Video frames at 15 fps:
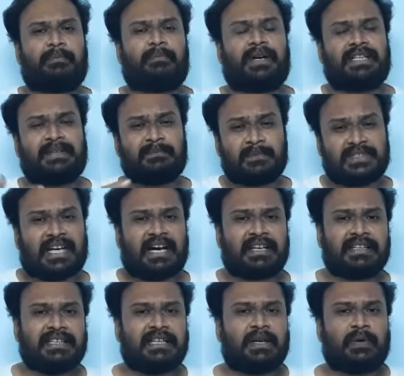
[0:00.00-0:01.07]
மதம்
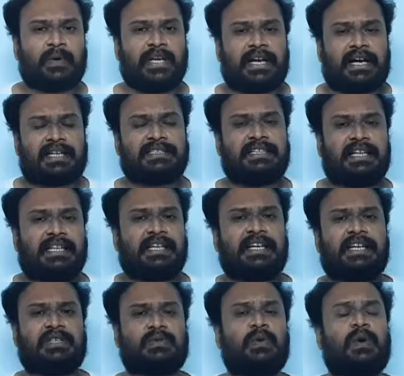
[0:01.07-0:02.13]
சார்ந்து இருக்கக்கூடிய அரசியலை தான்
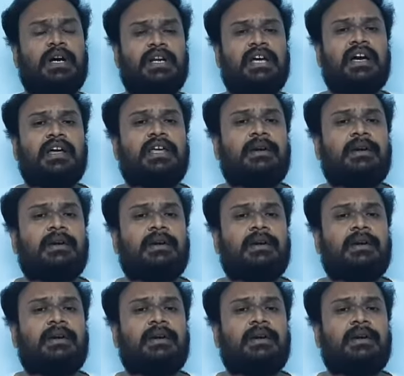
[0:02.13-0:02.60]
என்ன சொல்லுவாங்கன்னா